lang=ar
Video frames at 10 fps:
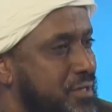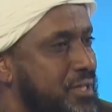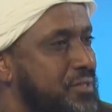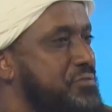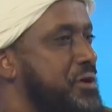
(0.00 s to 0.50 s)

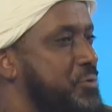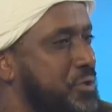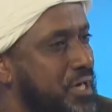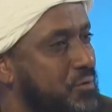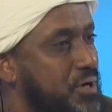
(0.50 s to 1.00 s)
لا تفاوض
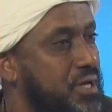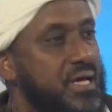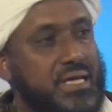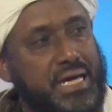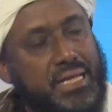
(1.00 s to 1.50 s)
لا حوار
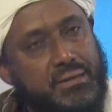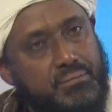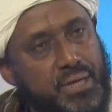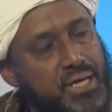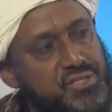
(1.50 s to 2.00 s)
يعني
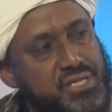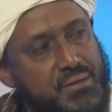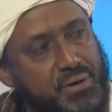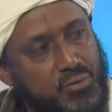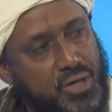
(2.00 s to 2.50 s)
المئة
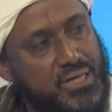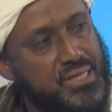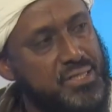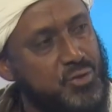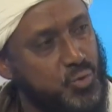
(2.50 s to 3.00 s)
شاب هؤلاء
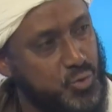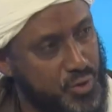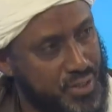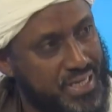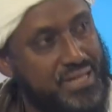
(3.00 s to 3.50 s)
الذين
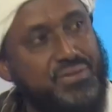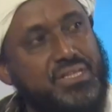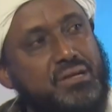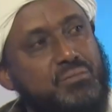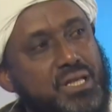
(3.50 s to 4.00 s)
قتلوا خلال
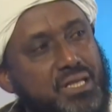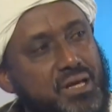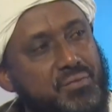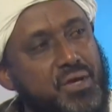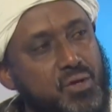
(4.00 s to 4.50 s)
الفترة الماضية